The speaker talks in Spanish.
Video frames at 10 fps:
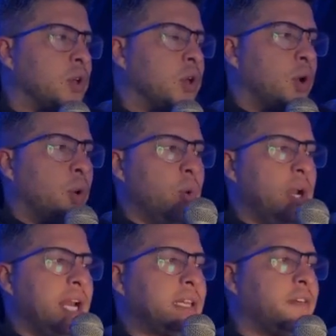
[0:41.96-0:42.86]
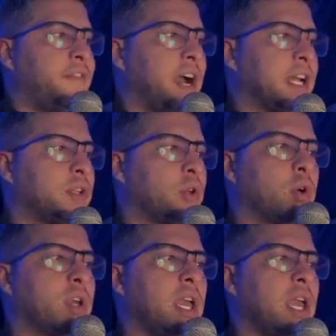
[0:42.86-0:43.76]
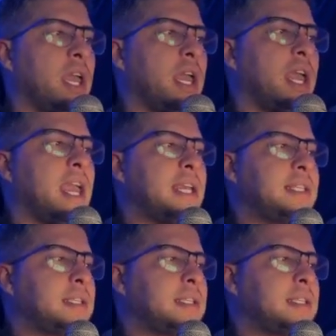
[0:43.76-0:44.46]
un artefacto que es